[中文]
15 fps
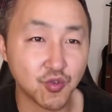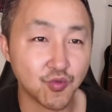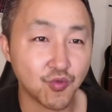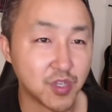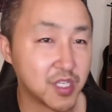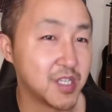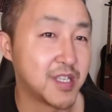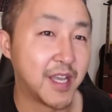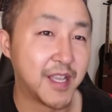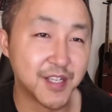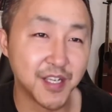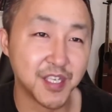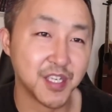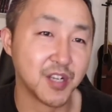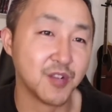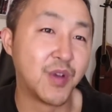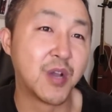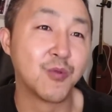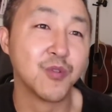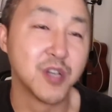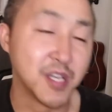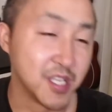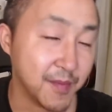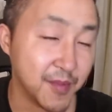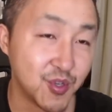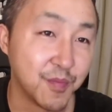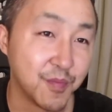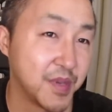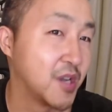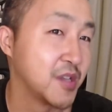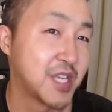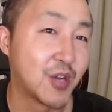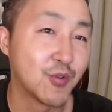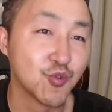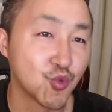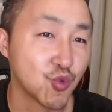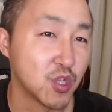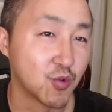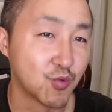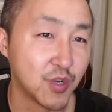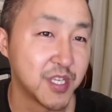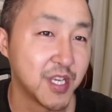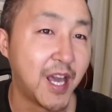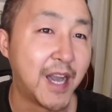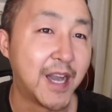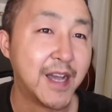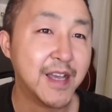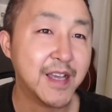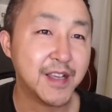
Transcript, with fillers: 我制裁你这几个外国人，你们就别想加入中国的国籍了。